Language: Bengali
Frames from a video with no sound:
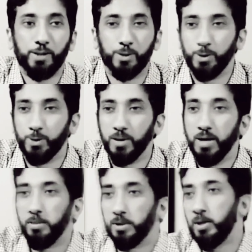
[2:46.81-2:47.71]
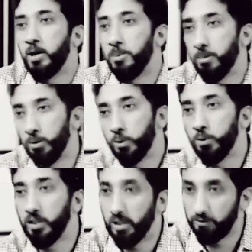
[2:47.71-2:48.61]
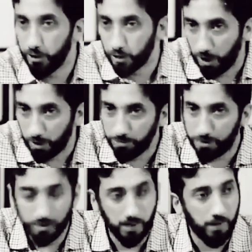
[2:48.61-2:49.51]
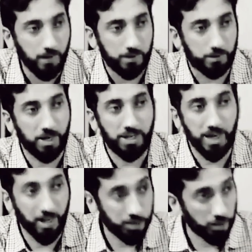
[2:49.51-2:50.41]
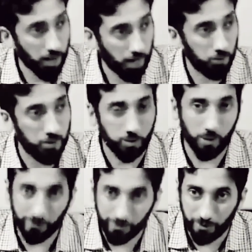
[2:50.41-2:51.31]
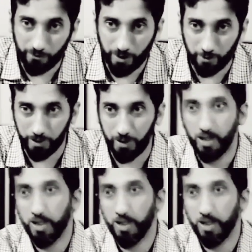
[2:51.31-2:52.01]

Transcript: কোনো মজার কাজ নয় কিন্তু এমন লোক আছে যারা চাকরি থেকে সময় বের করে পরিবারকে পিছনে ফেলে রেখে